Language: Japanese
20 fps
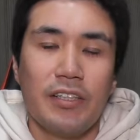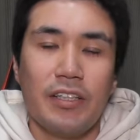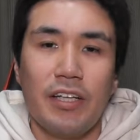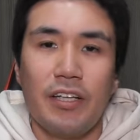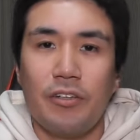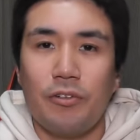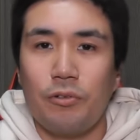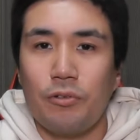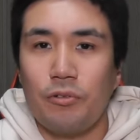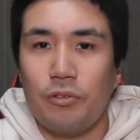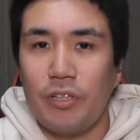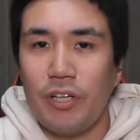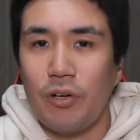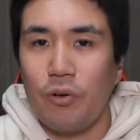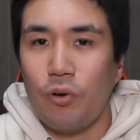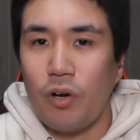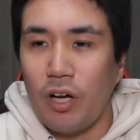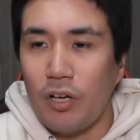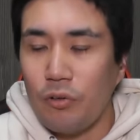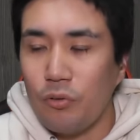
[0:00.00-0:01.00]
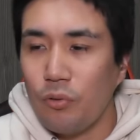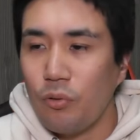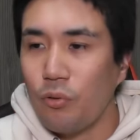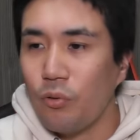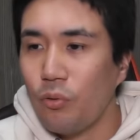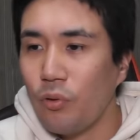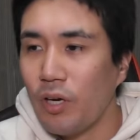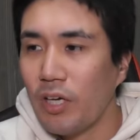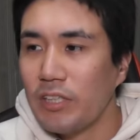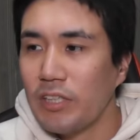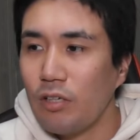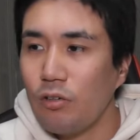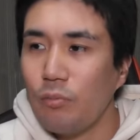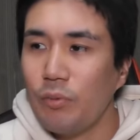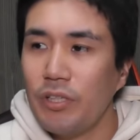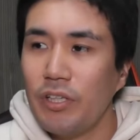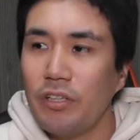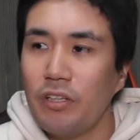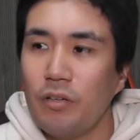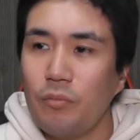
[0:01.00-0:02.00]
ていうことで、他の農家さんを
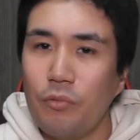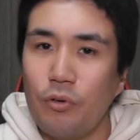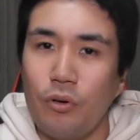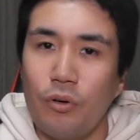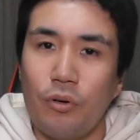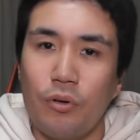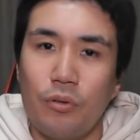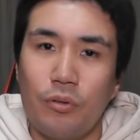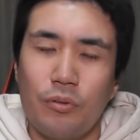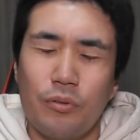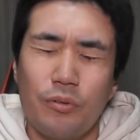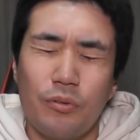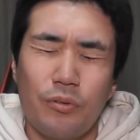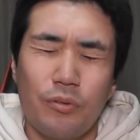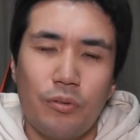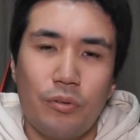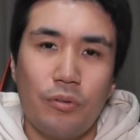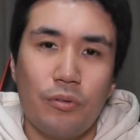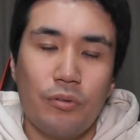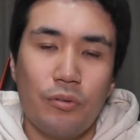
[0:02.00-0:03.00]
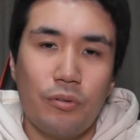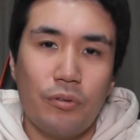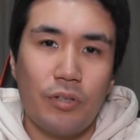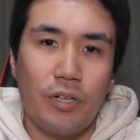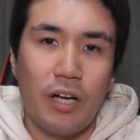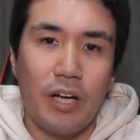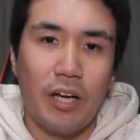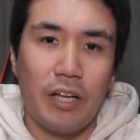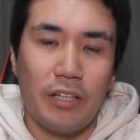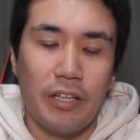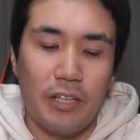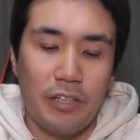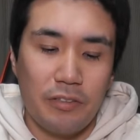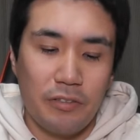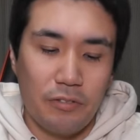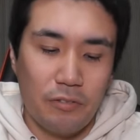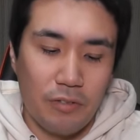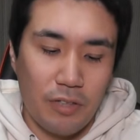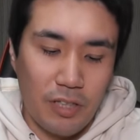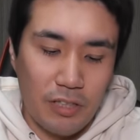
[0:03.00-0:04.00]
見ててもどんどん枯れてい
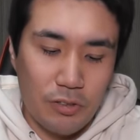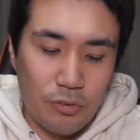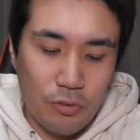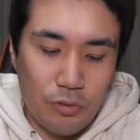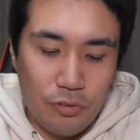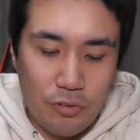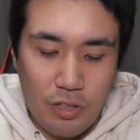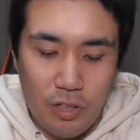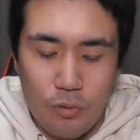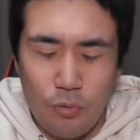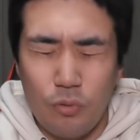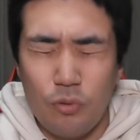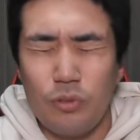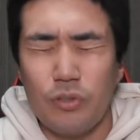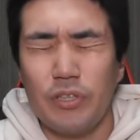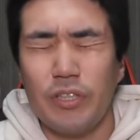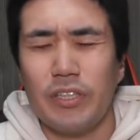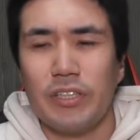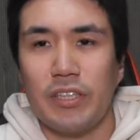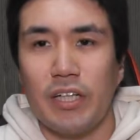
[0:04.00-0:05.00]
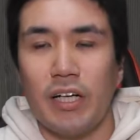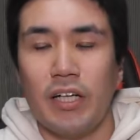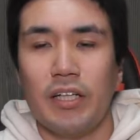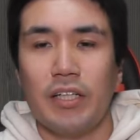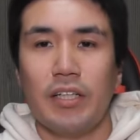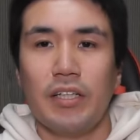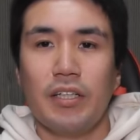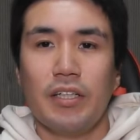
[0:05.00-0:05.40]
くとか、そういうのが多くてさ、